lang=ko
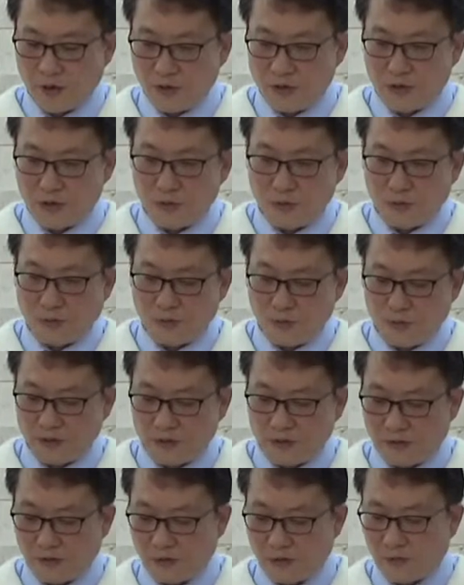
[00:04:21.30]
맹인이
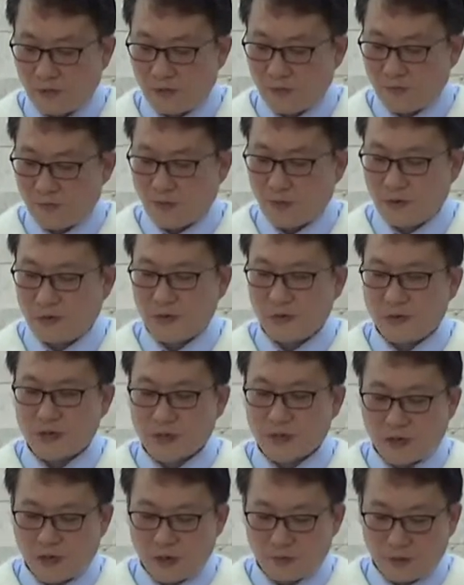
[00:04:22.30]
보며 못
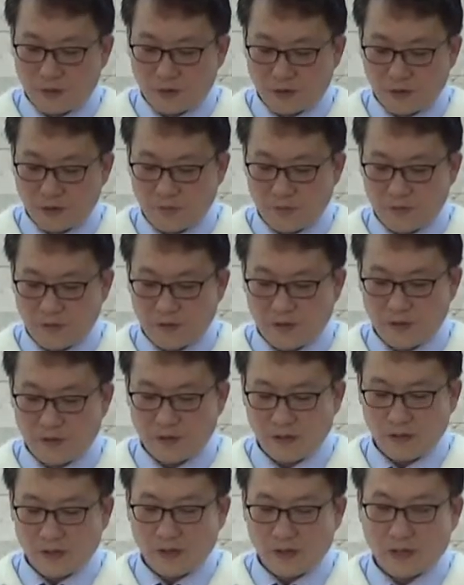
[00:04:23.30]
걷는 사람이
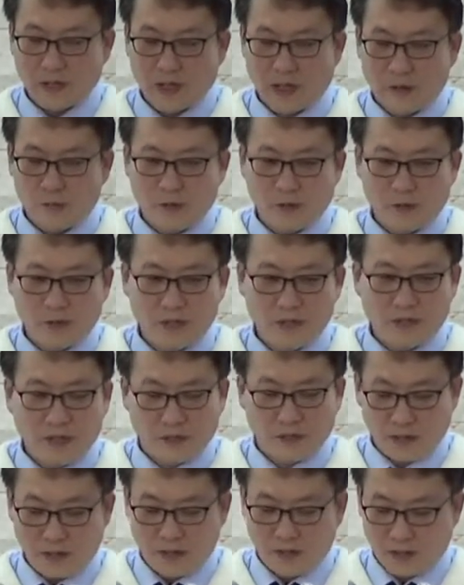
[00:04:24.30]
걸으며 나병
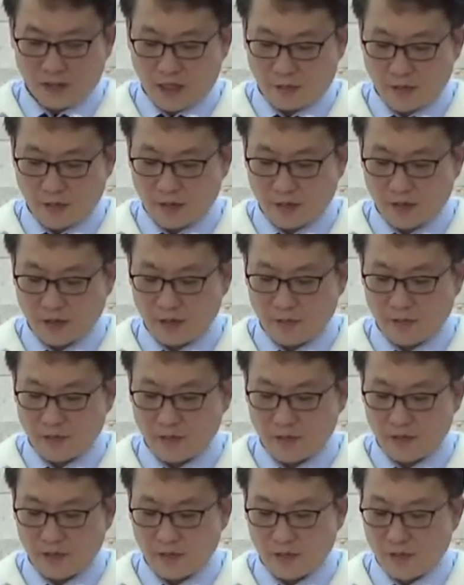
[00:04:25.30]
환자가 깨끗함을
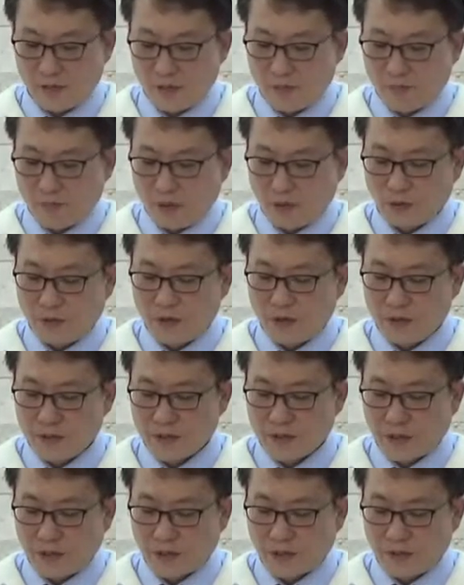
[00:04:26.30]
받으며 못
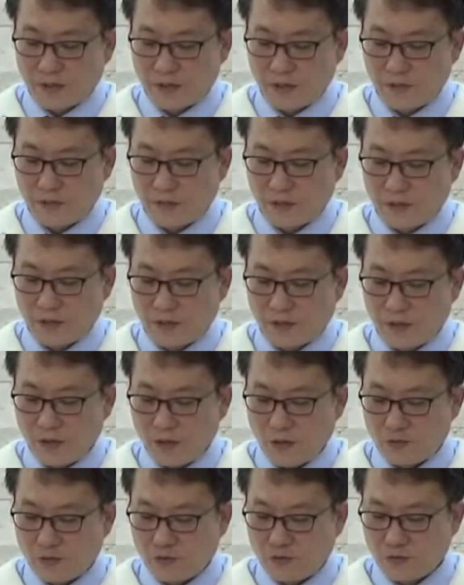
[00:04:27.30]
듣는 자가 들으며
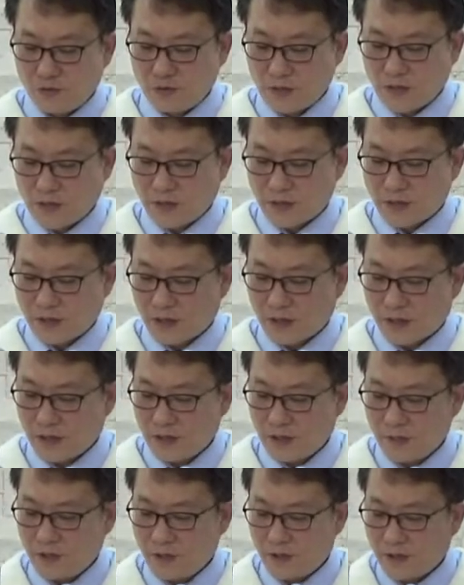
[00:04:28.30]
죽은 자가
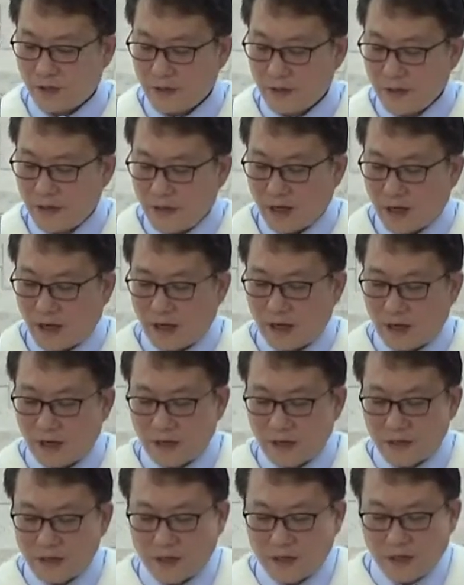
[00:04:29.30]
살아나며
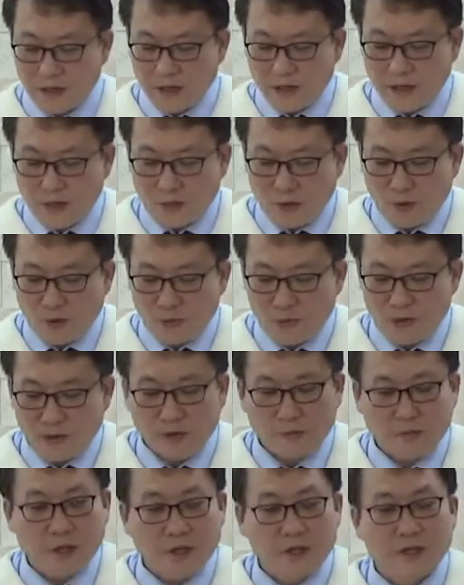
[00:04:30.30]
가난한 자에게 복음이
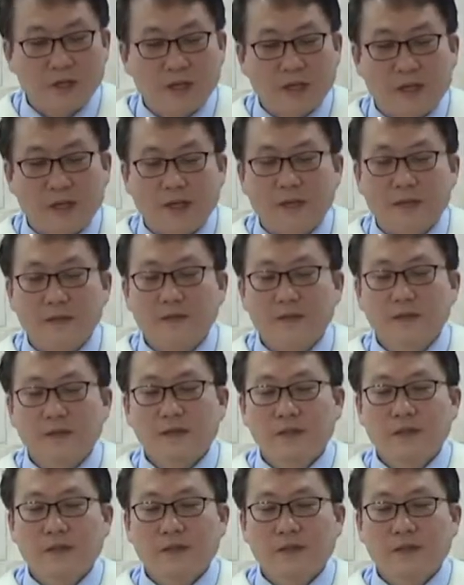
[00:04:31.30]
전파된다라.